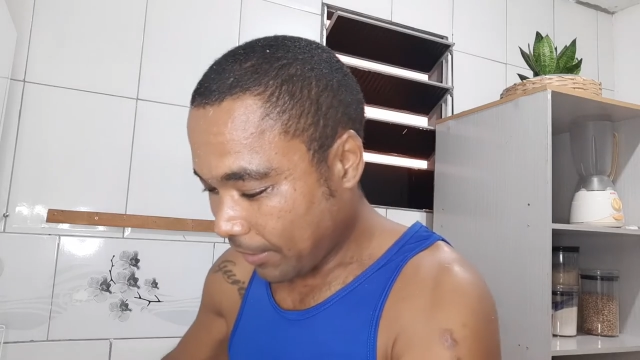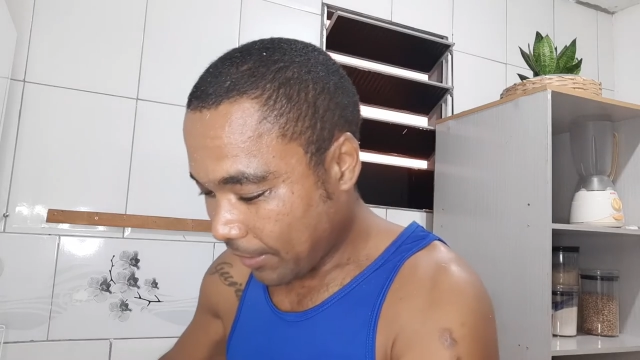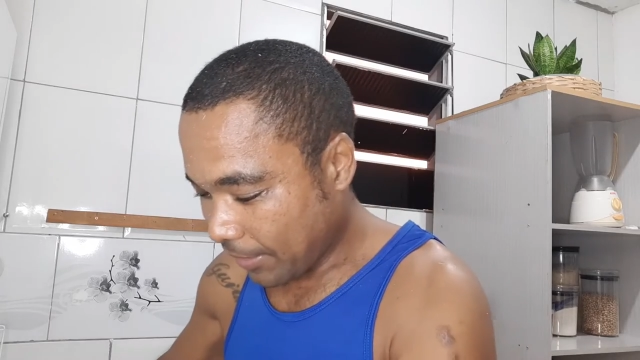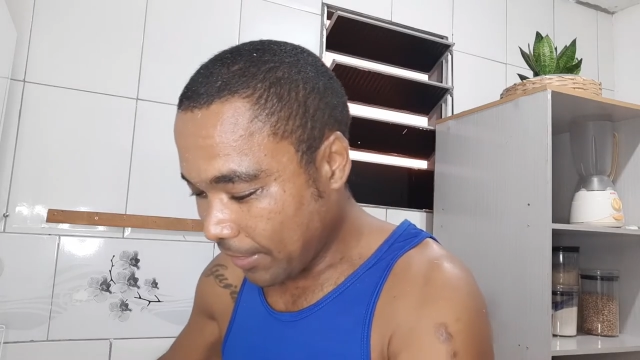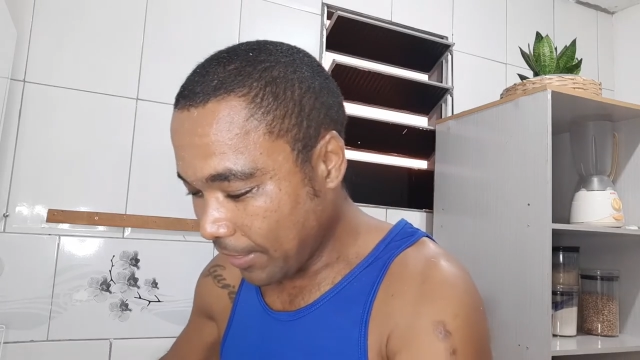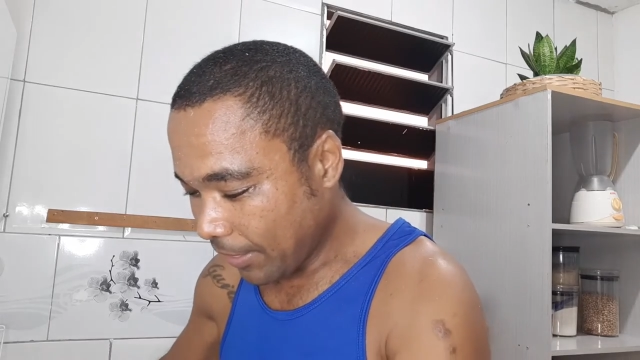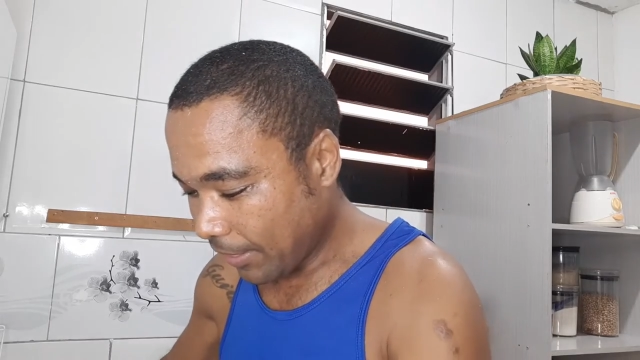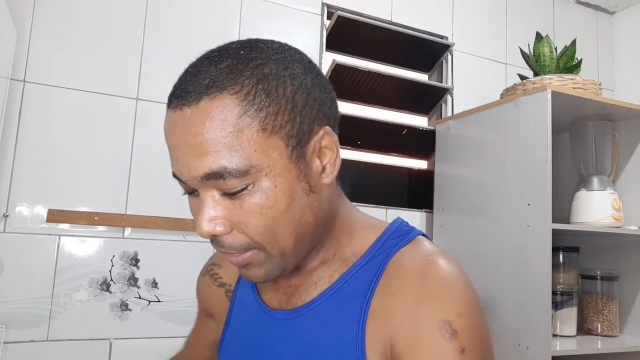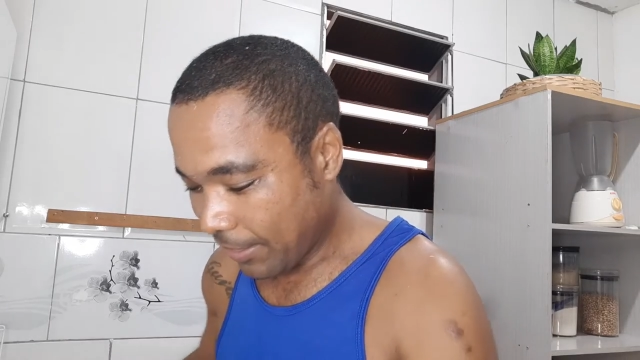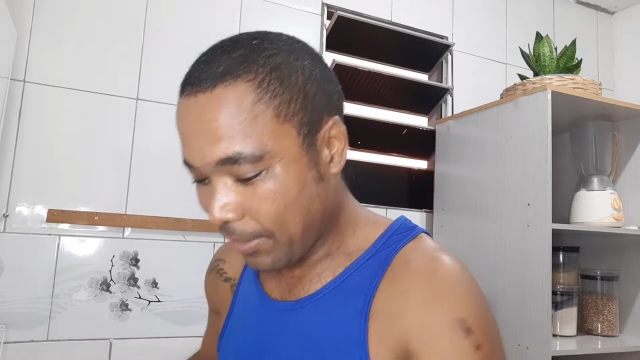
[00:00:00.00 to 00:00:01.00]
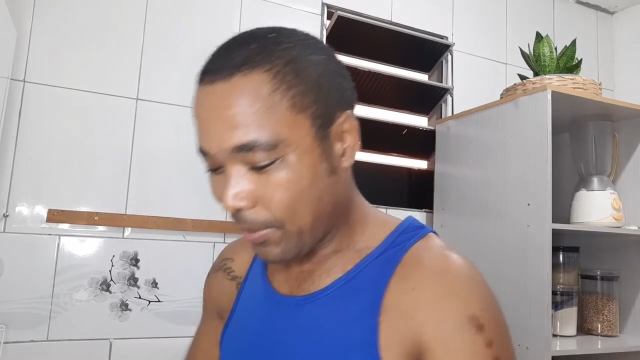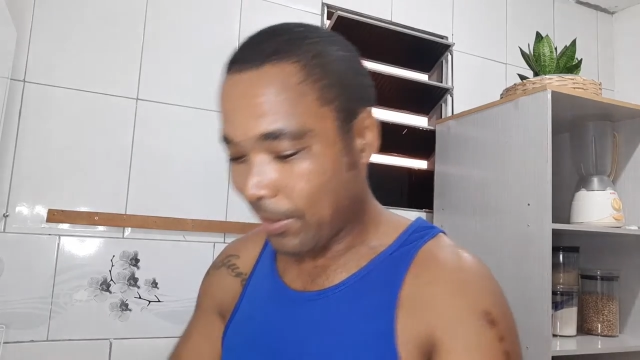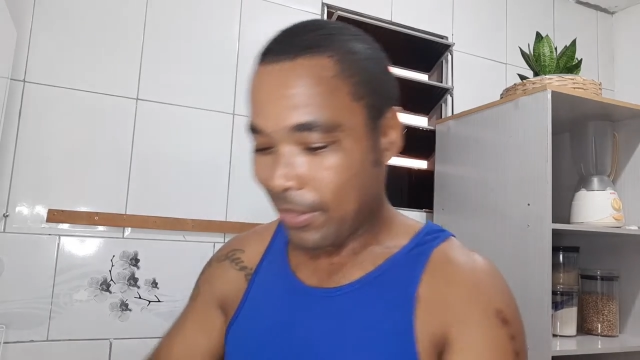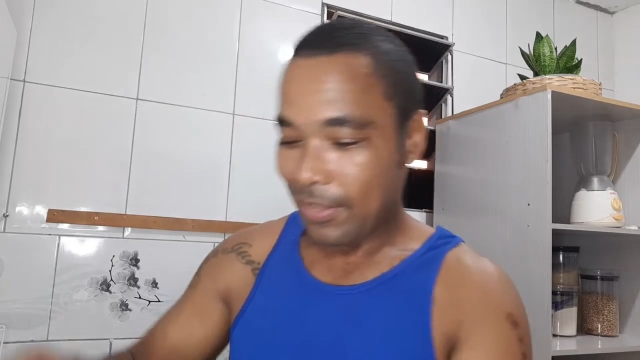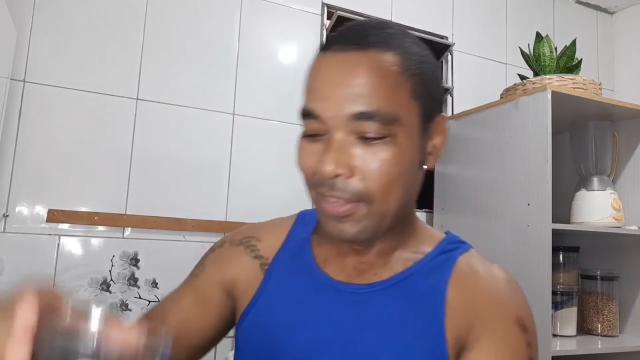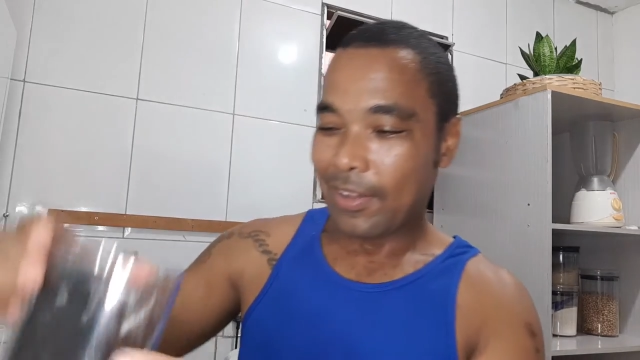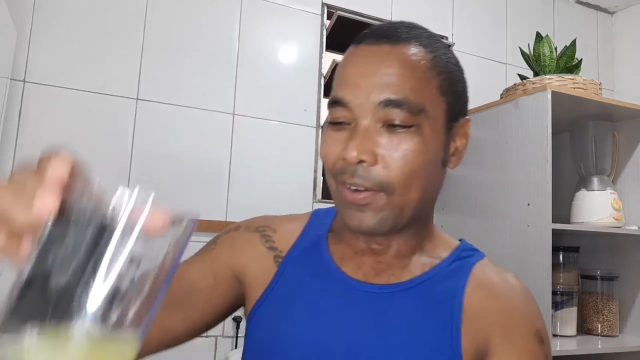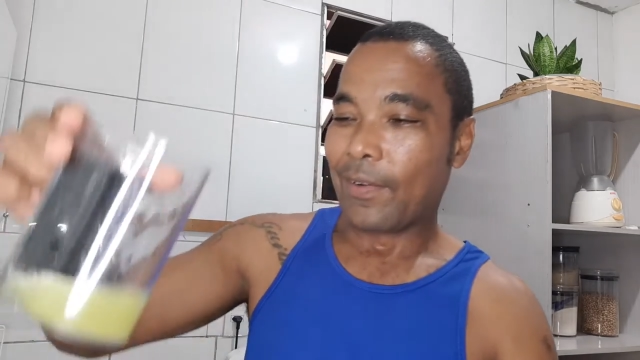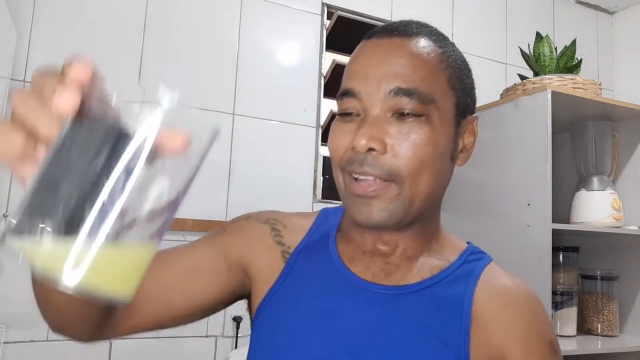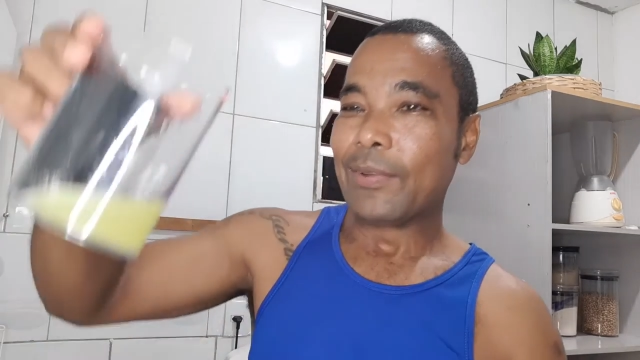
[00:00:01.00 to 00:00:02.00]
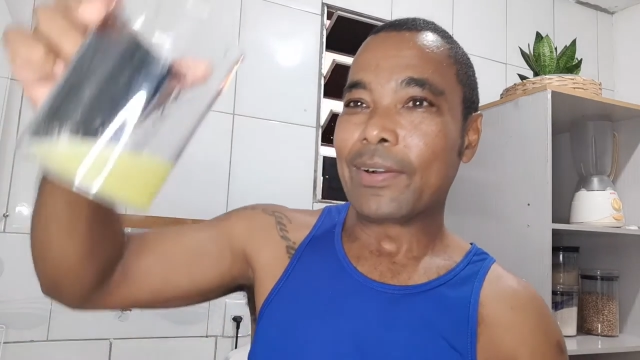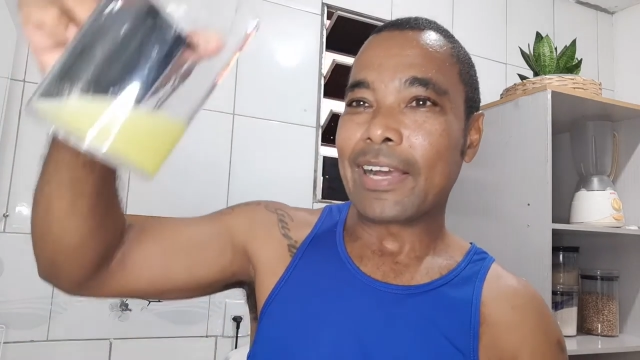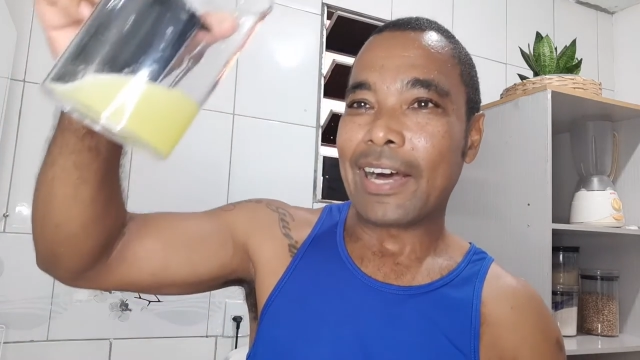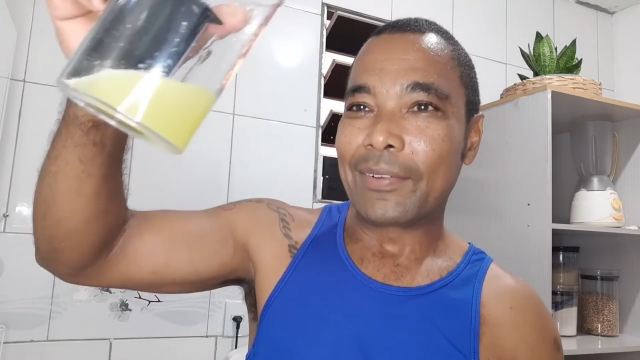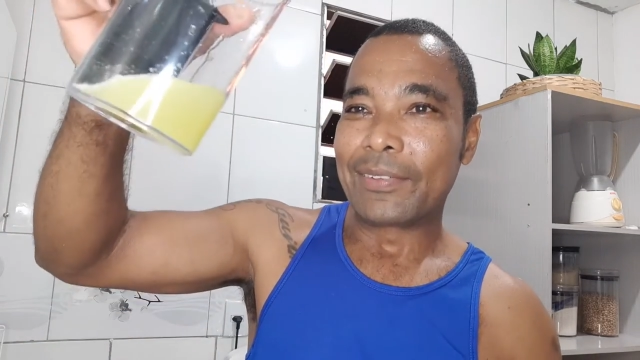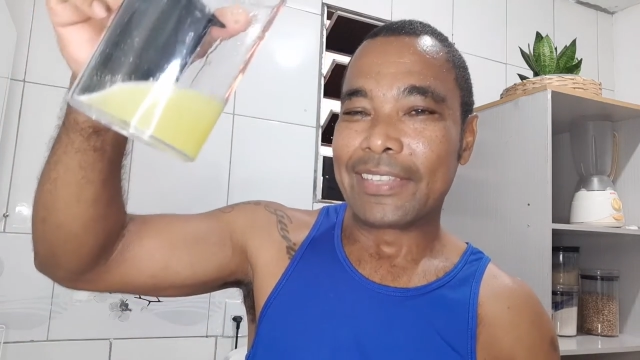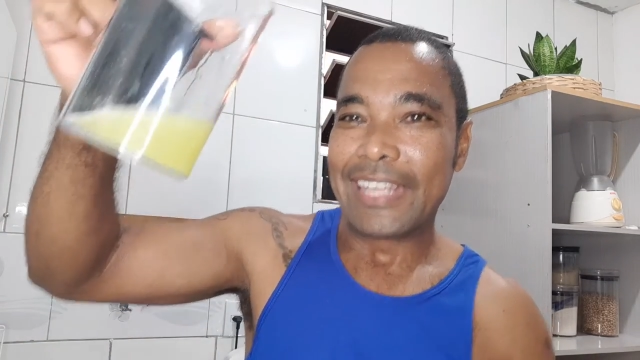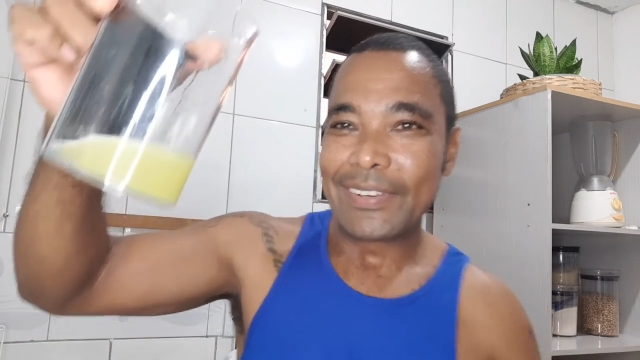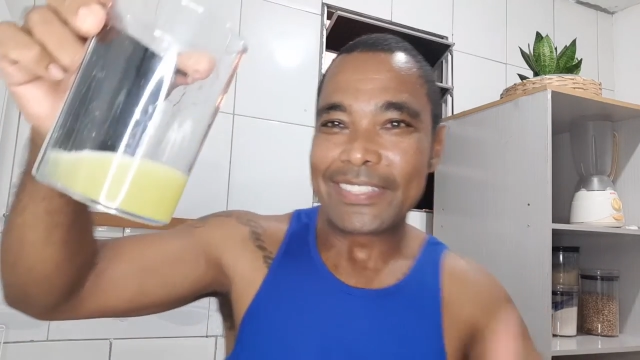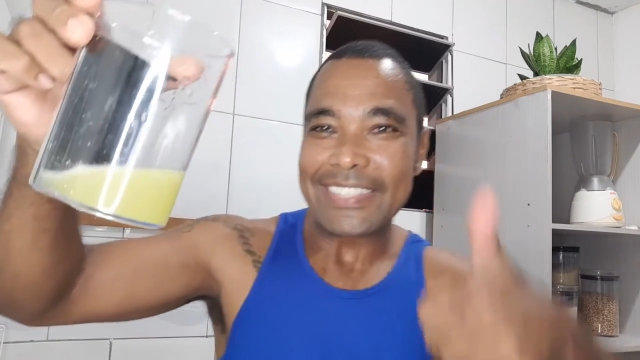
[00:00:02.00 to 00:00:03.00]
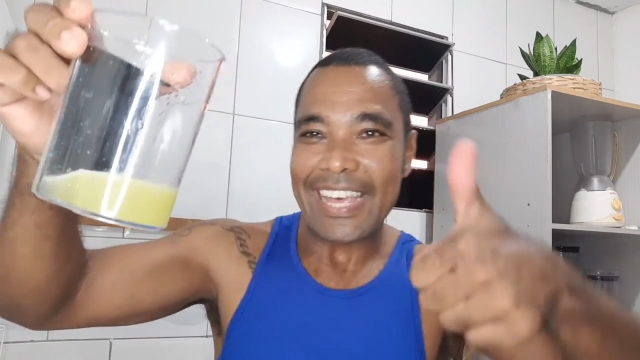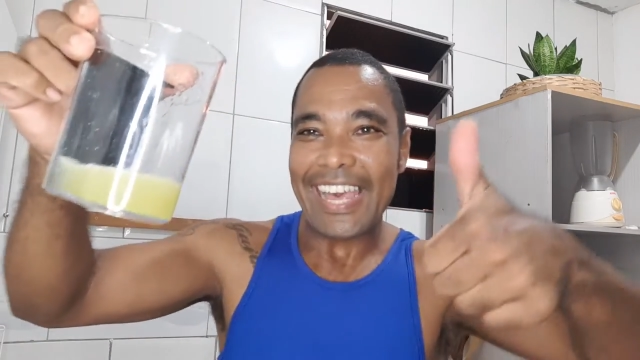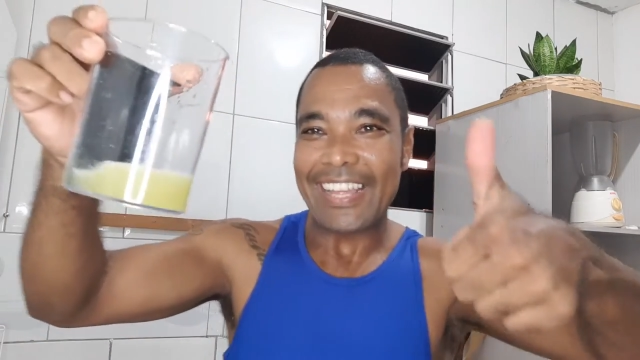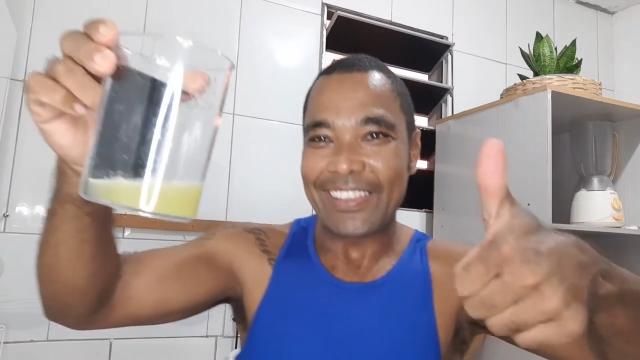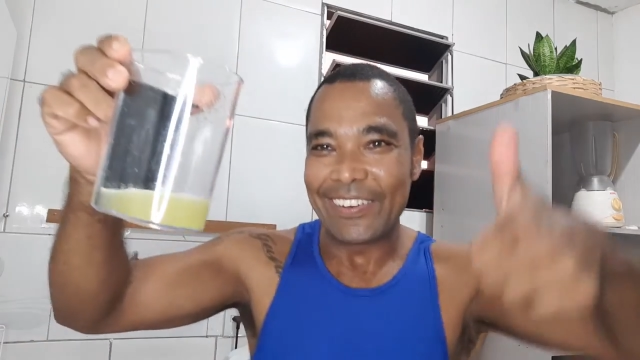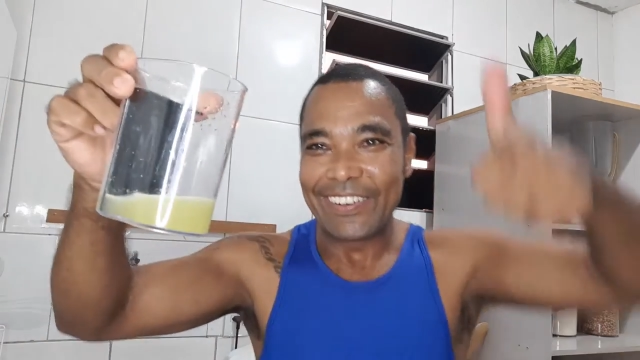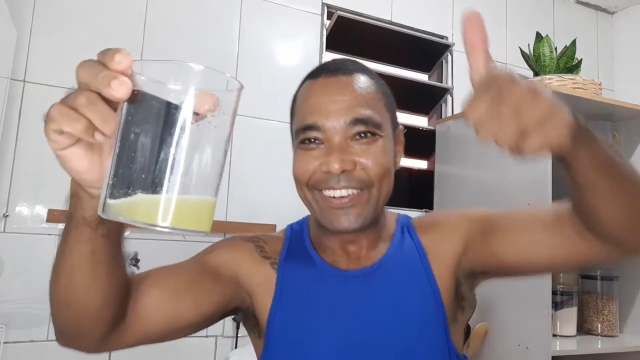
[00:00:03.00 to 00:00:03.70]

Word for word: e olha o caldo, deu certo!